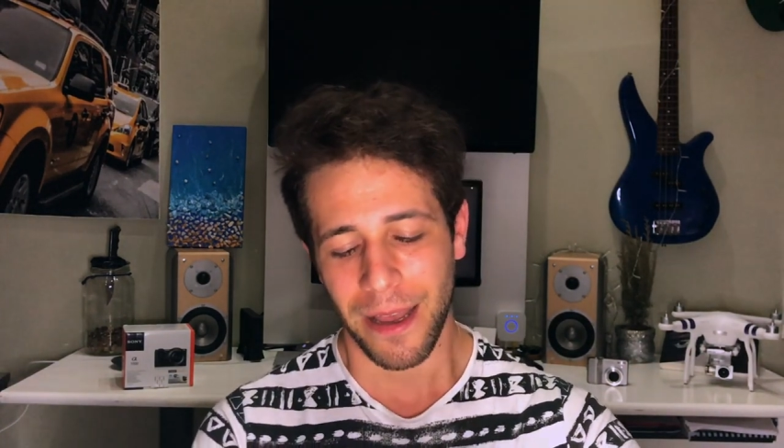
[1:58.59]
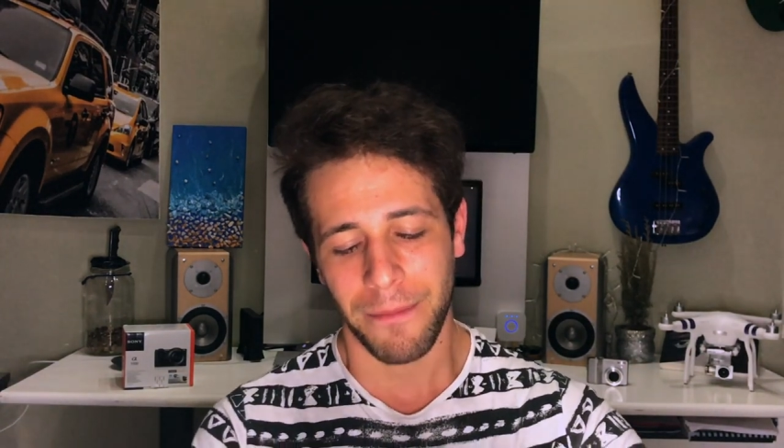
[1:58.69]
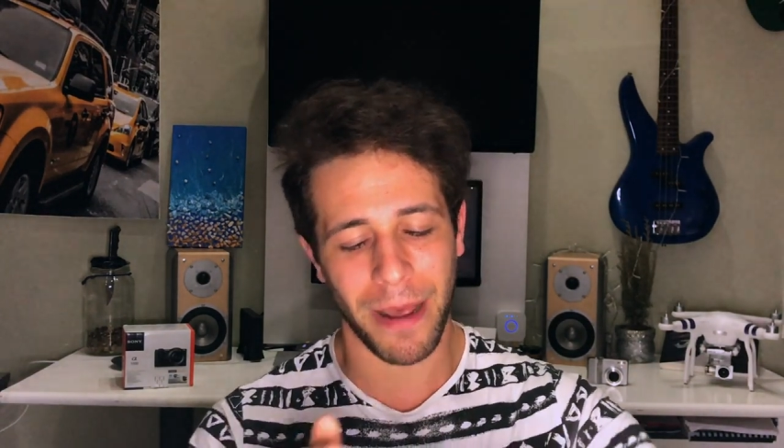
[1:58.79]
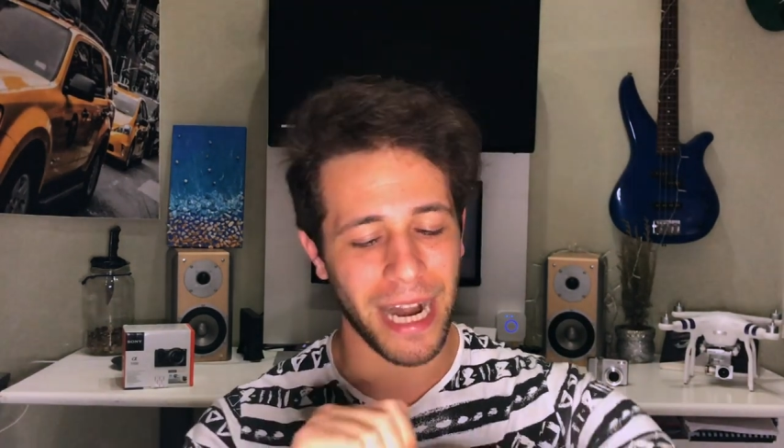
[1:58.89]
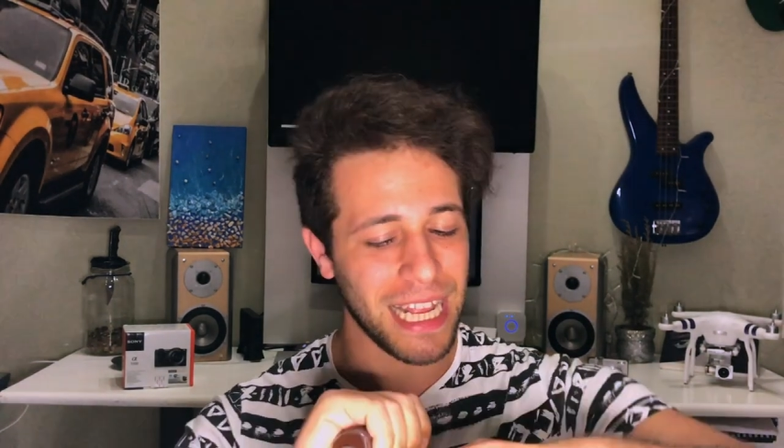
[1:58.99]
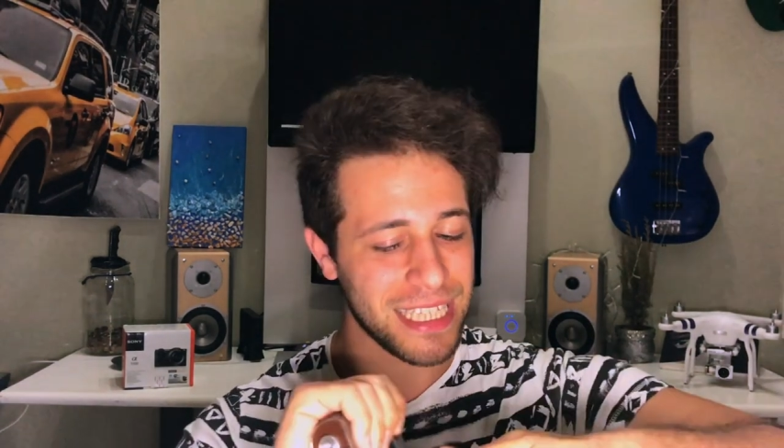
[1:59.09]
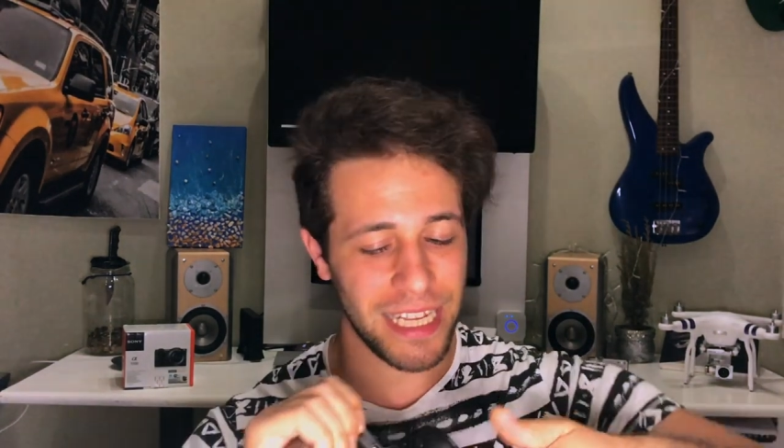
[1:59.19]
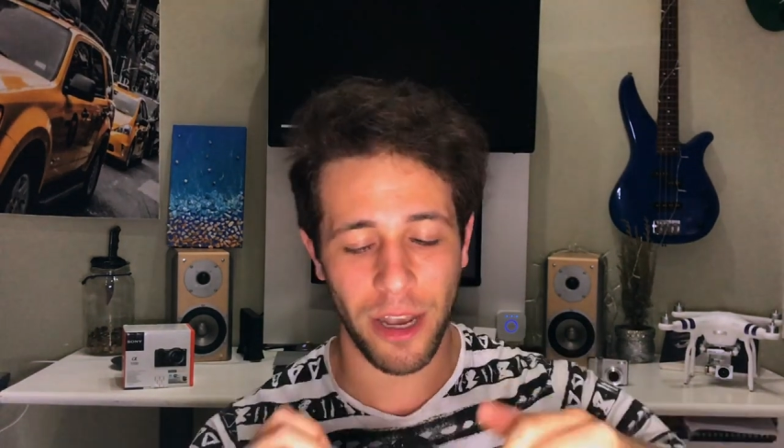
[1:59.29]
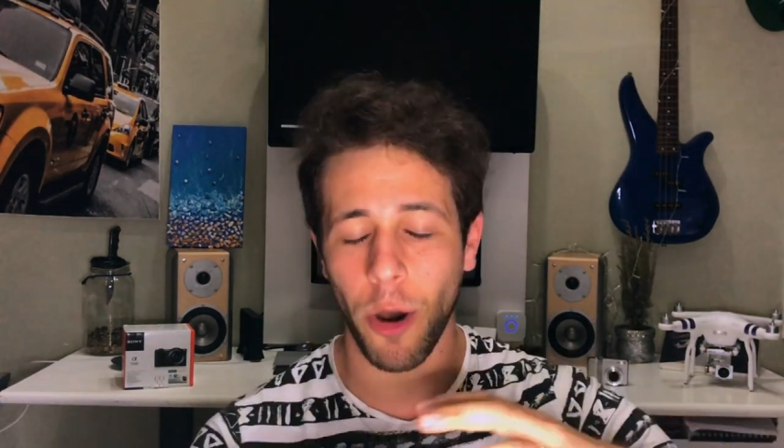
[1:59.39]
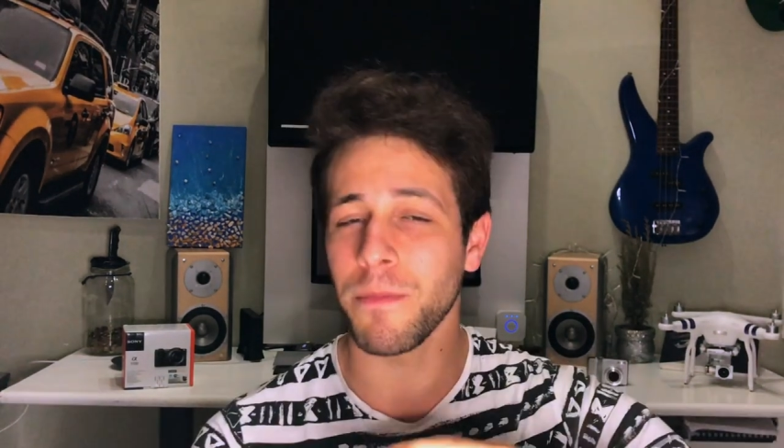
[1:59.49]
ma
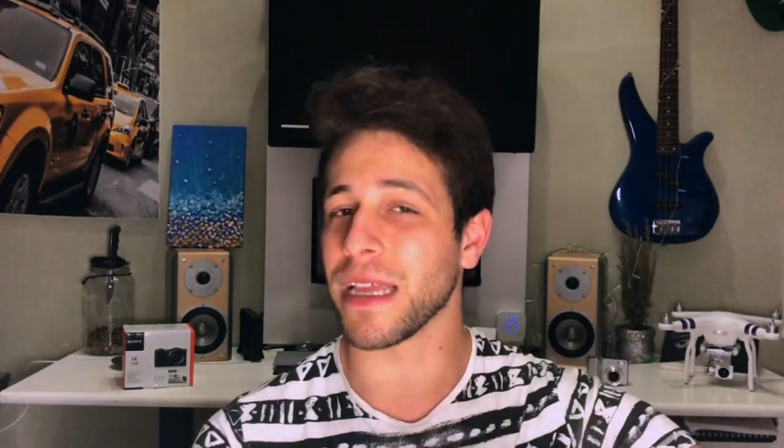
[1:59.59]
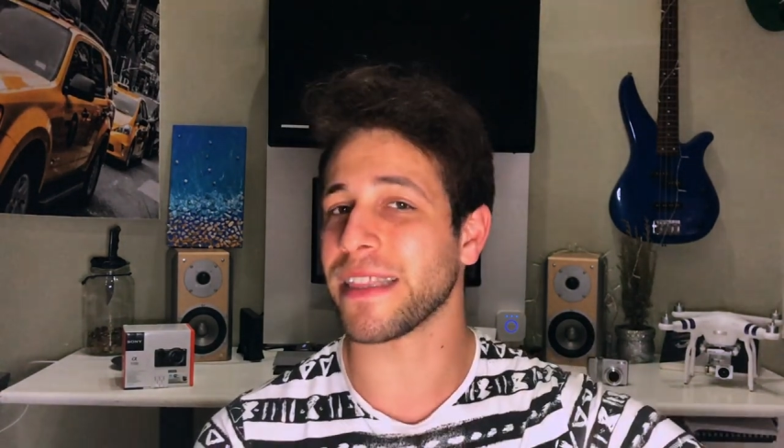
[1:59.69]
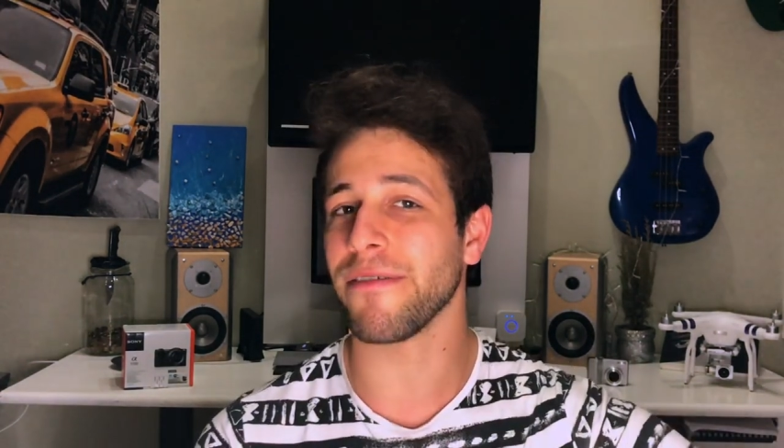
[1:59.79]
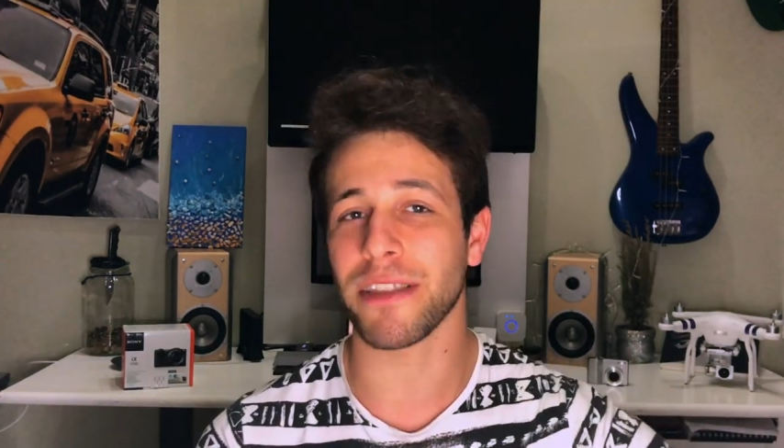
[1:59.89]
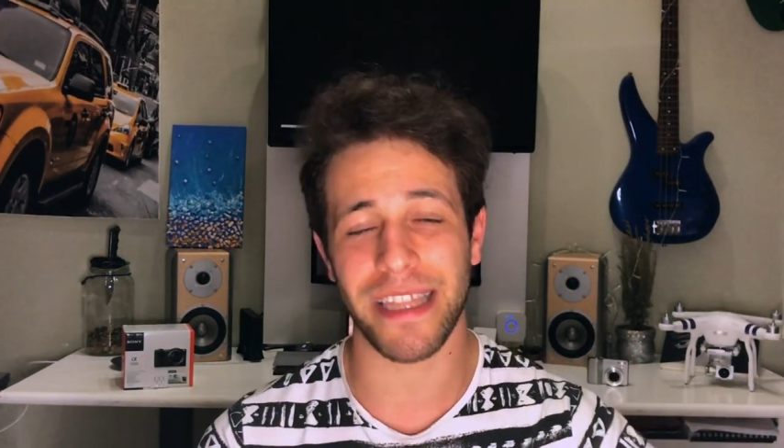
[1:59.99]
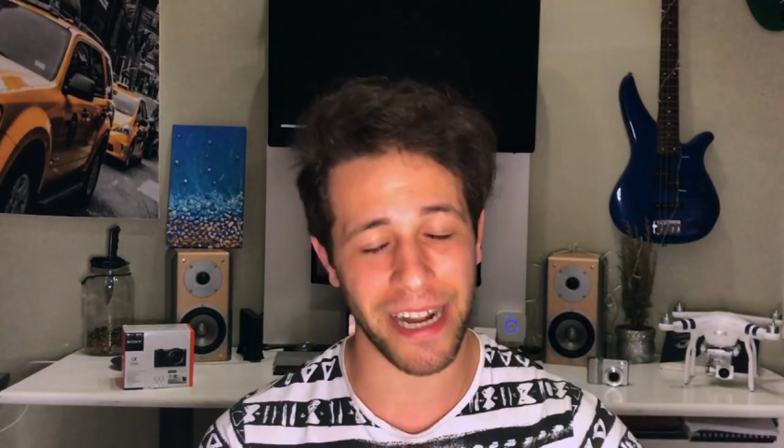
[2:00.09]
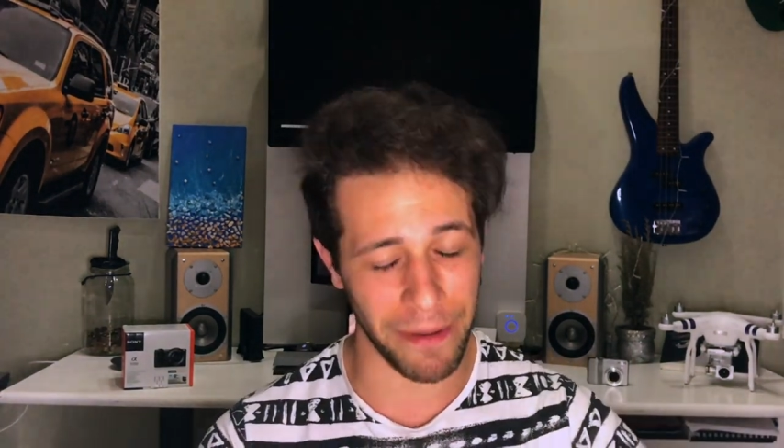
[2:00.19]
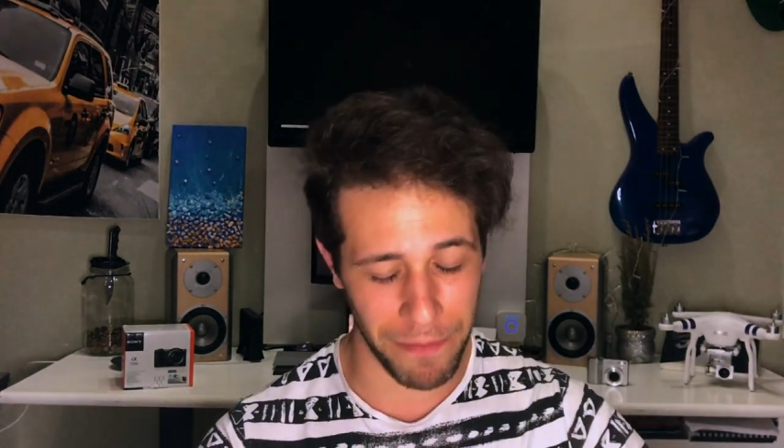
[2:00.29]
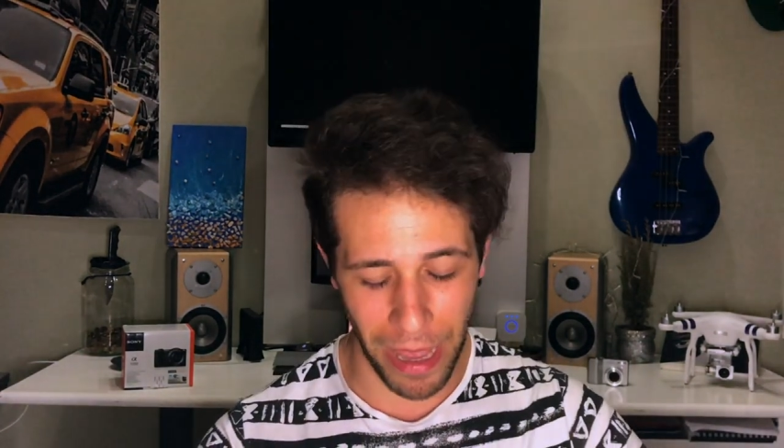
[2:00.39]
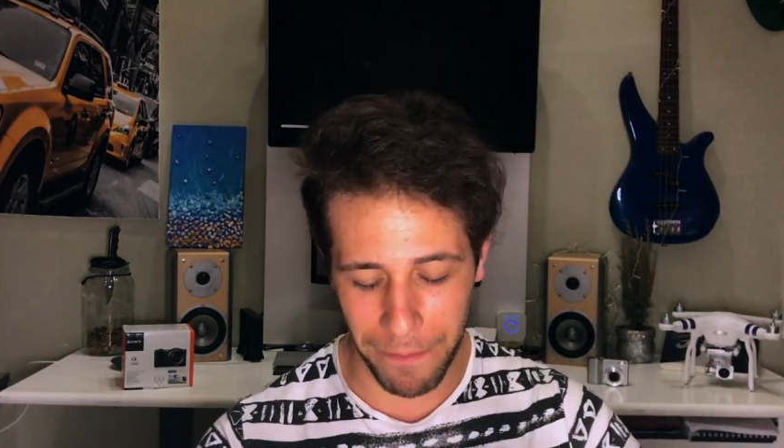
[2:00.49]
ragazzi obiettivo
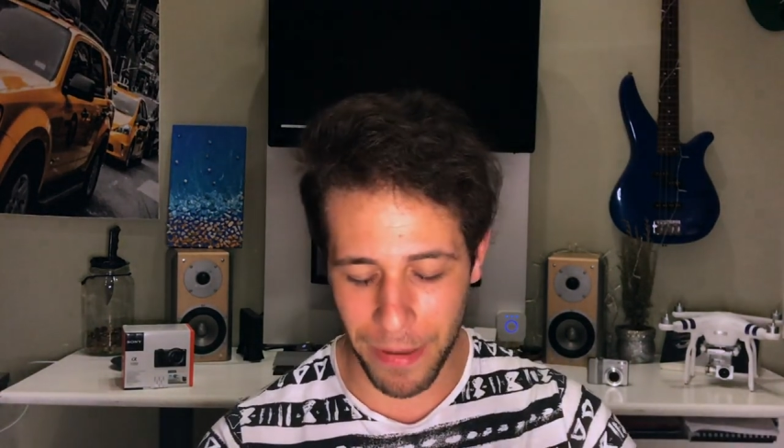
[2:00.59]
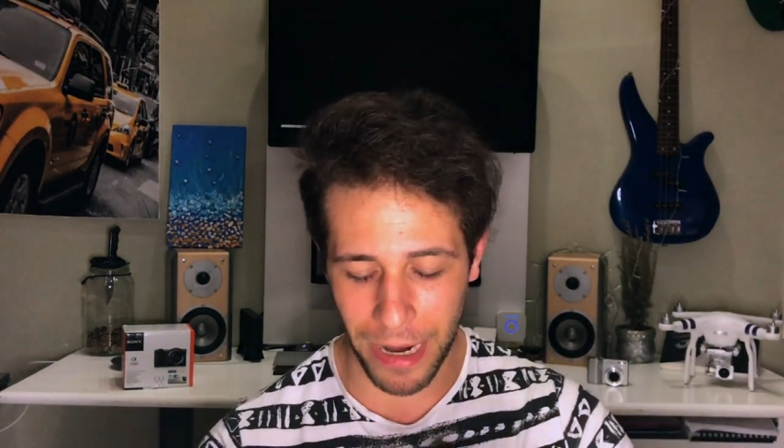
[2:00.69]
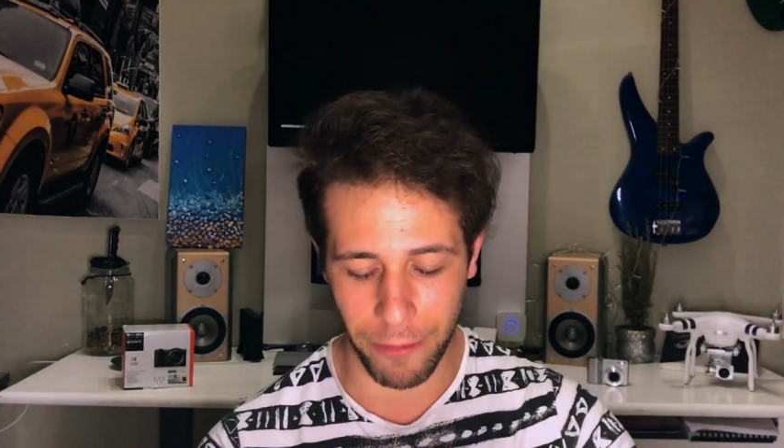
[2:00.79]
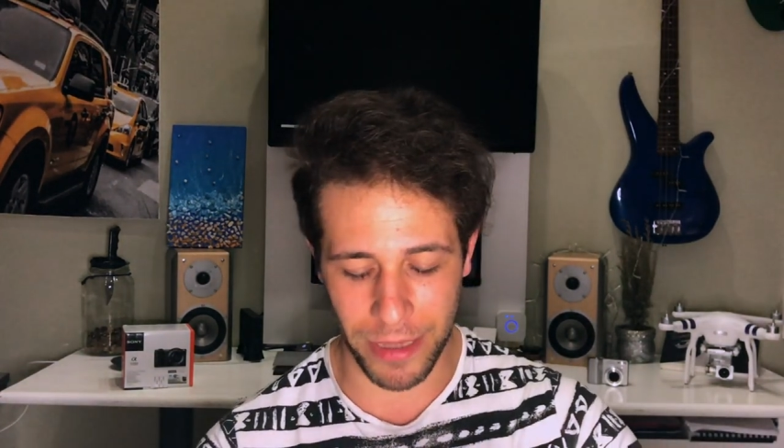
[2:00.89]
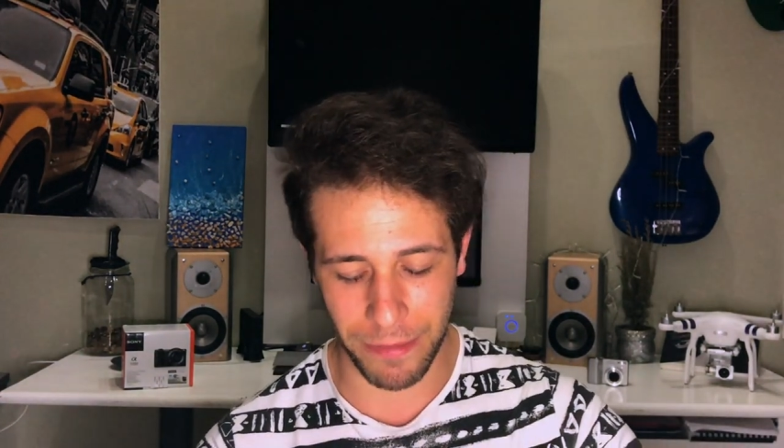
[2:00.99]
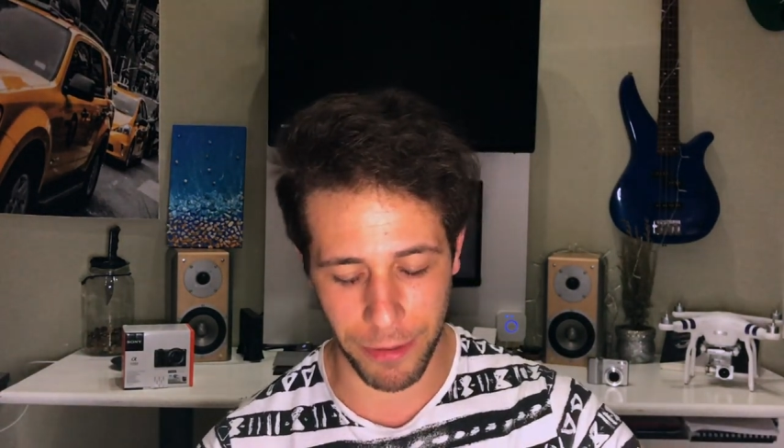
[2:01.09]
intercambiabile quindi